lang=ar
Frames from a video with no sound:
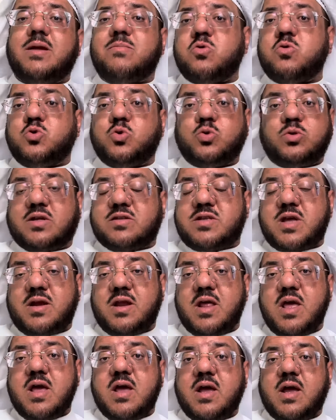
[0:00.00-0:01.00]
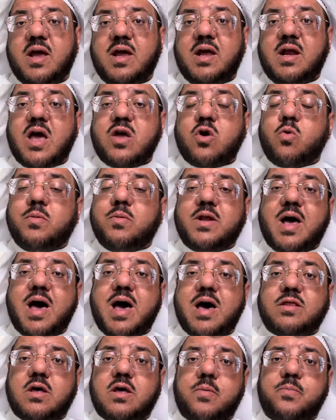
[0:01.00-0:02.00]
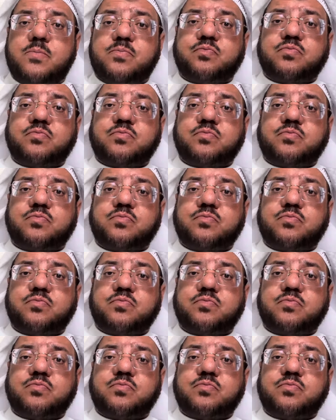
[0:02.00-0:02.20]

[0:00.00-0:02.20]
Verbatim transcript: موجودة إلى يومنا هذا